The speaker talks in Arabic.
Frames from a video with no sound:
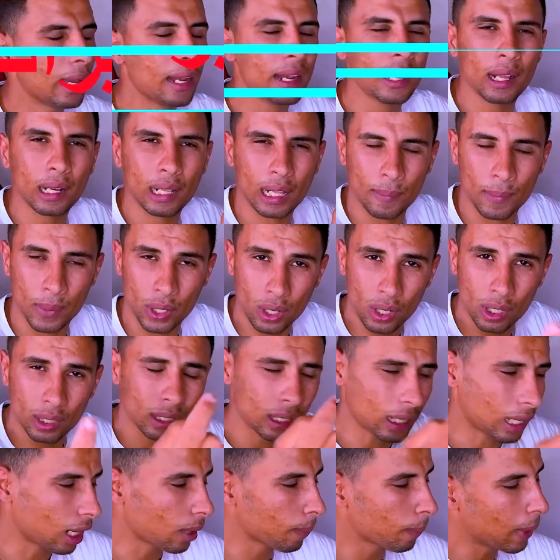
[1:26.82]
هنا
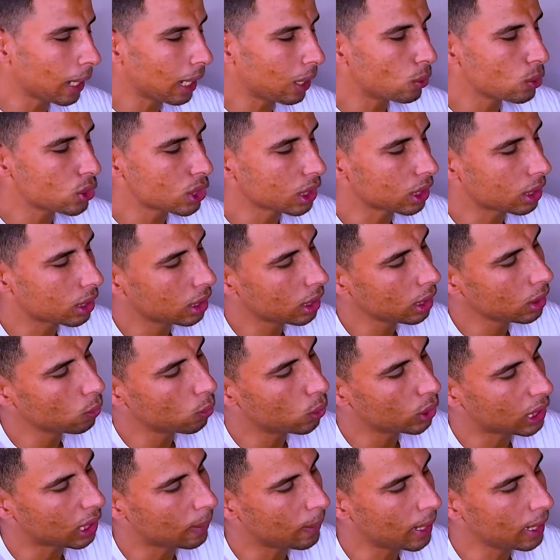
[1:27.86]
الكاميرات 64 و8
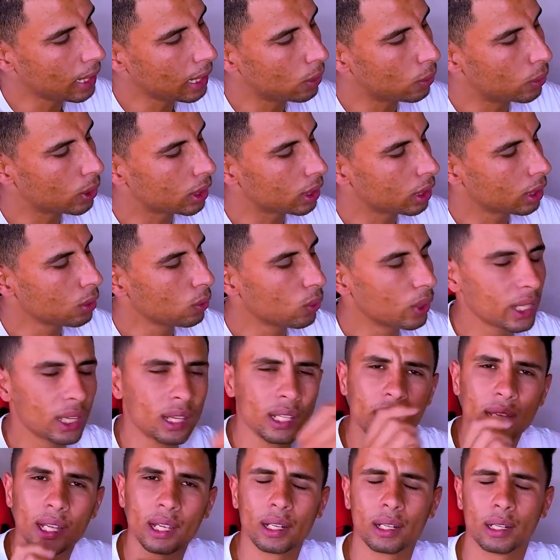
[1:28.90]
و2
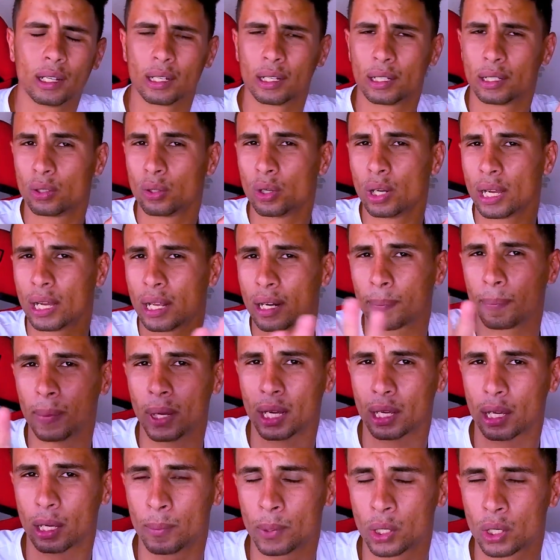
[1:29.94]
و2 دول
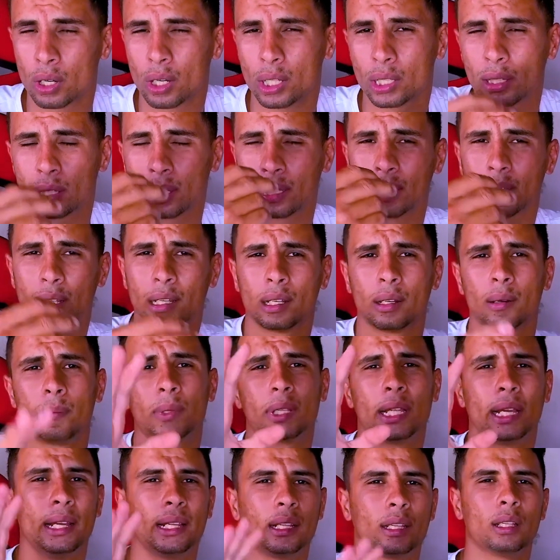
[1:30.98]
اربع كاميرات
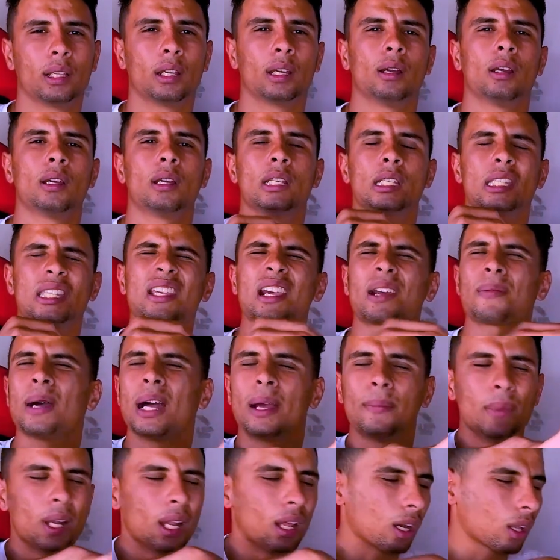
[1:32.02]
بتاعتنا سيبك
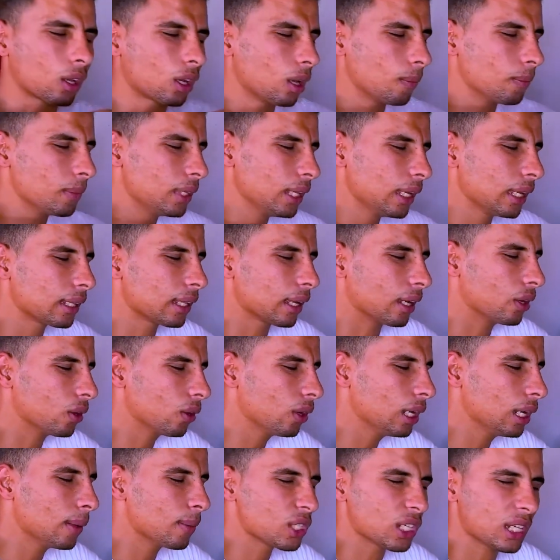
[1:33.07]
بقى من الارقام ديت احنا
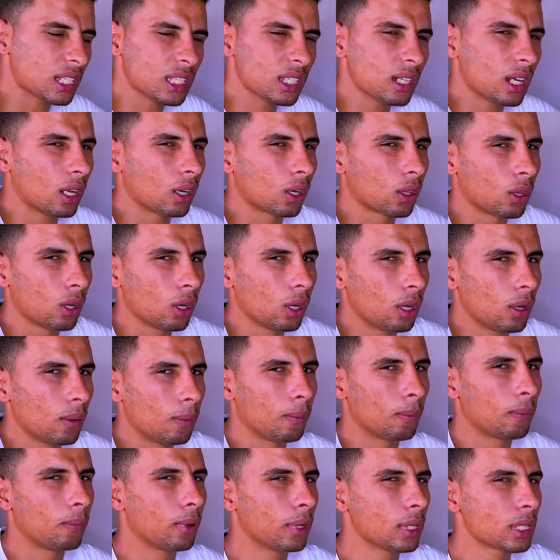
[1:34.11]
قلنا مش عايزين
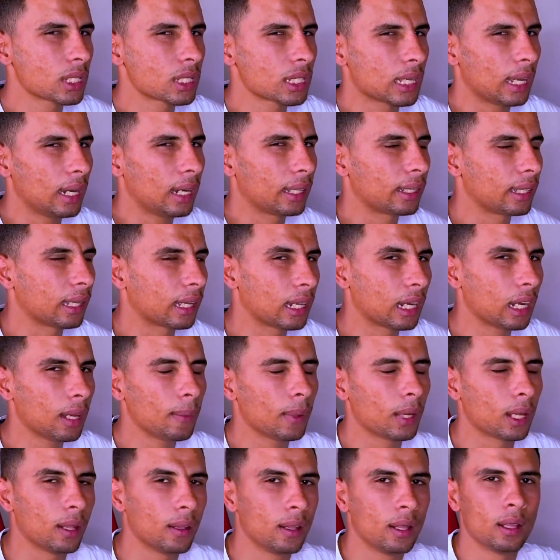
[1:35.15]
ارقام بص على
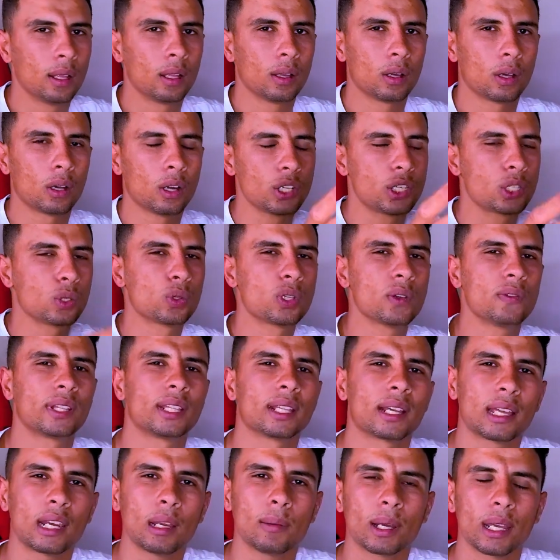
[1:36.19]
التجربه خش وشوف
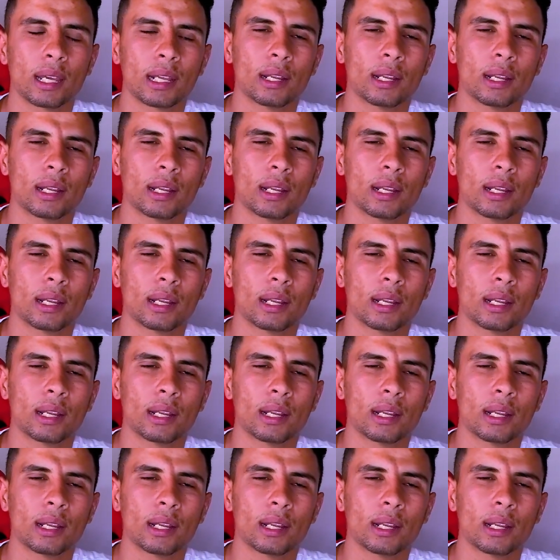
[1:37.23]
التجربه